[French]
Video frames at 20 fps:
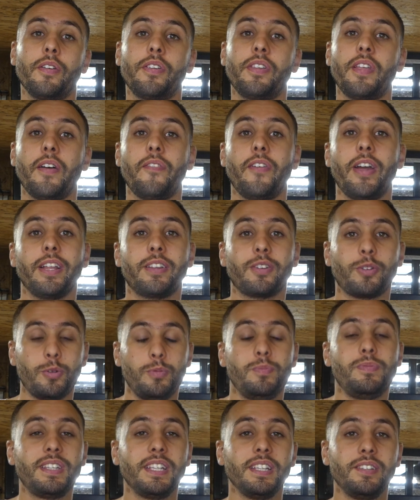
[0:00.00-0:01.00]
ça va être
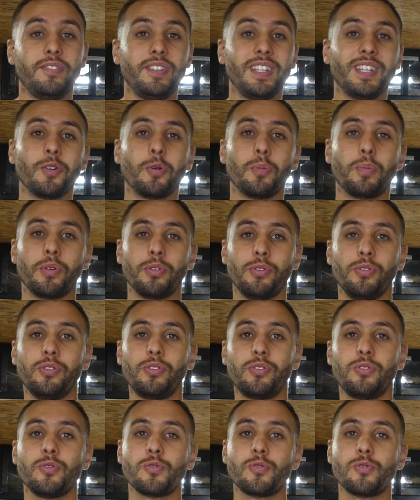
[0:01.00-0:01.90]
une petite vidéo bonus.